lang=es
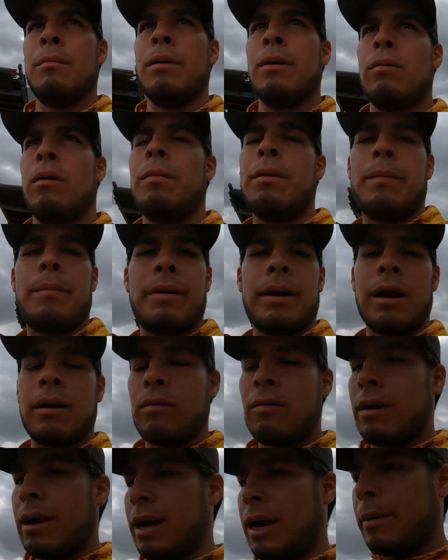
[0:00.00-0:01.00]
Me voy a preparar
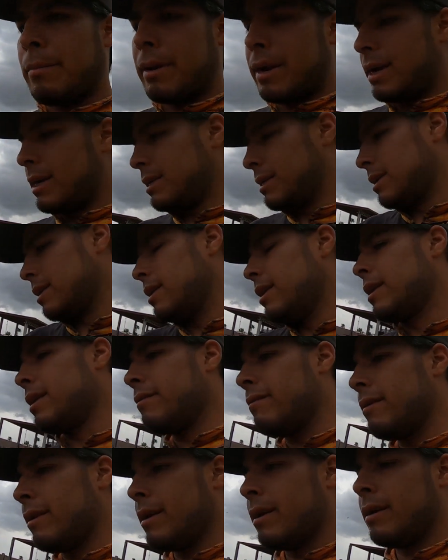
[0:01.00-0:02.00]
con la cámara esta del
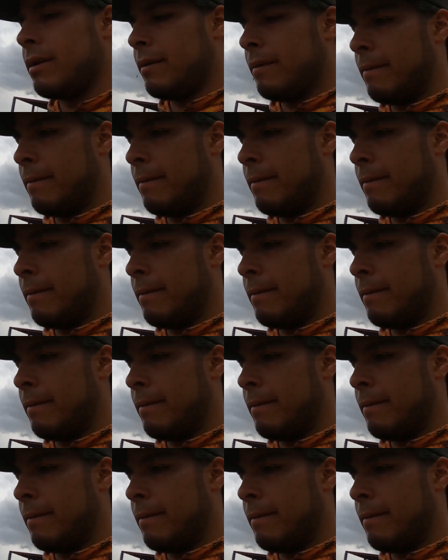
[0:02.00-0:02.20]
rifle